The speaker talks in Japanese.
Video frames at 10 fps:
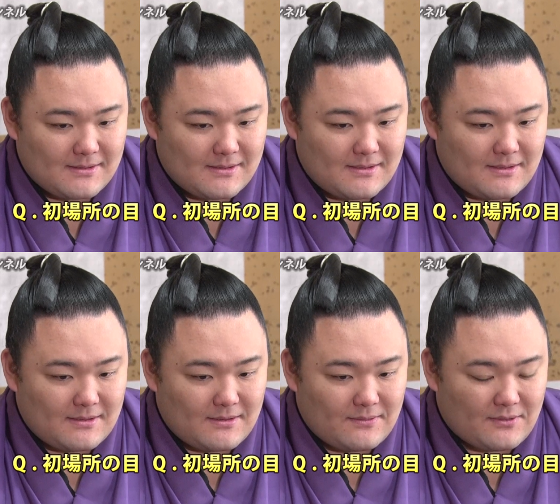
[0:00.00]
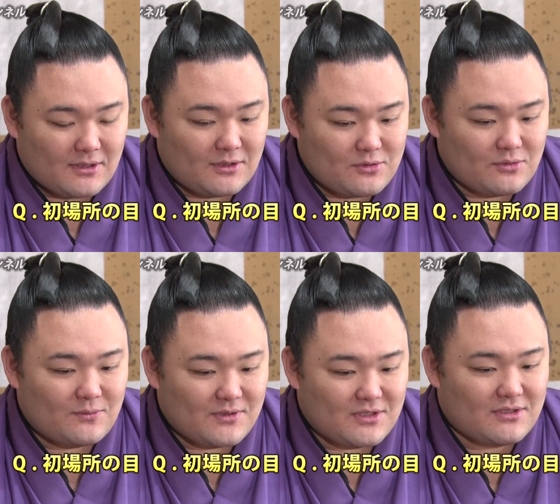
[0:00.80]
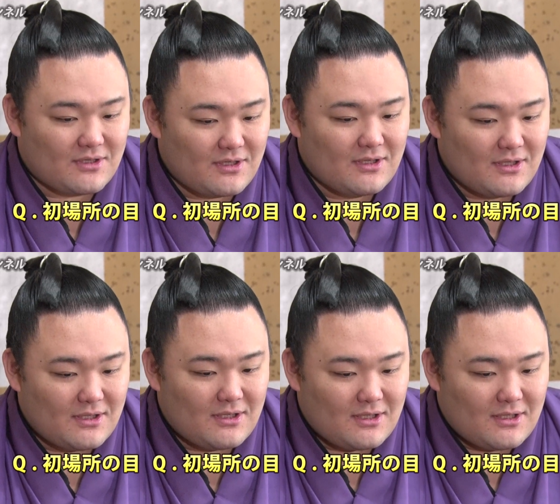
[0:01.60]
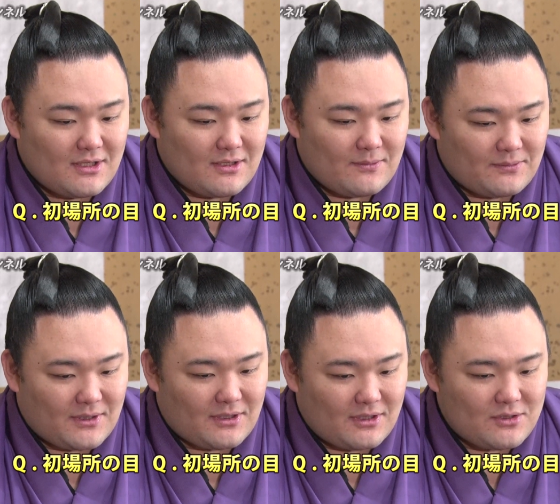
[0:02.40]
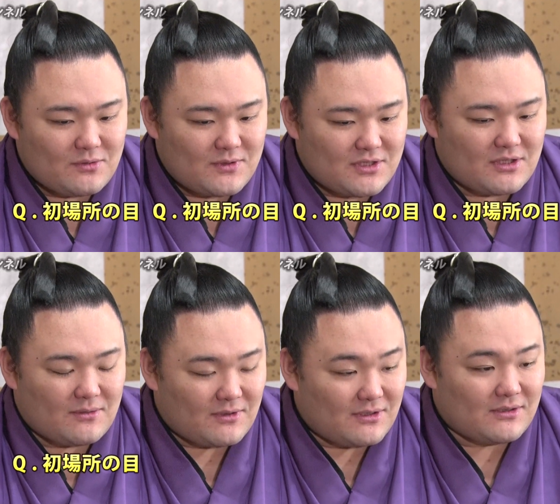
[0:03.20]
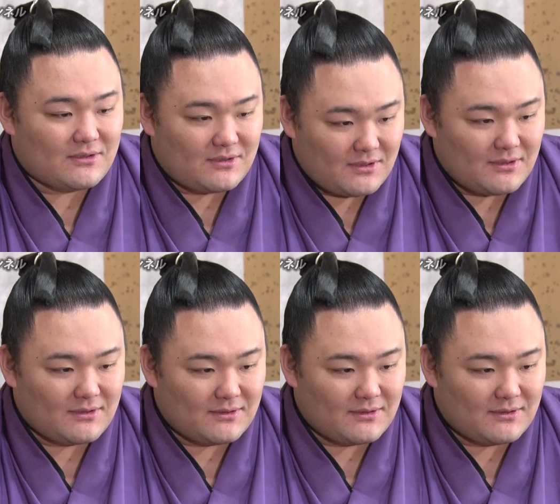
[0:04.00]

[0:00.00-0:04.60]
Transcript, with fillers: えー、2桁勝利目指して2桁以上目指して頑張りたいです。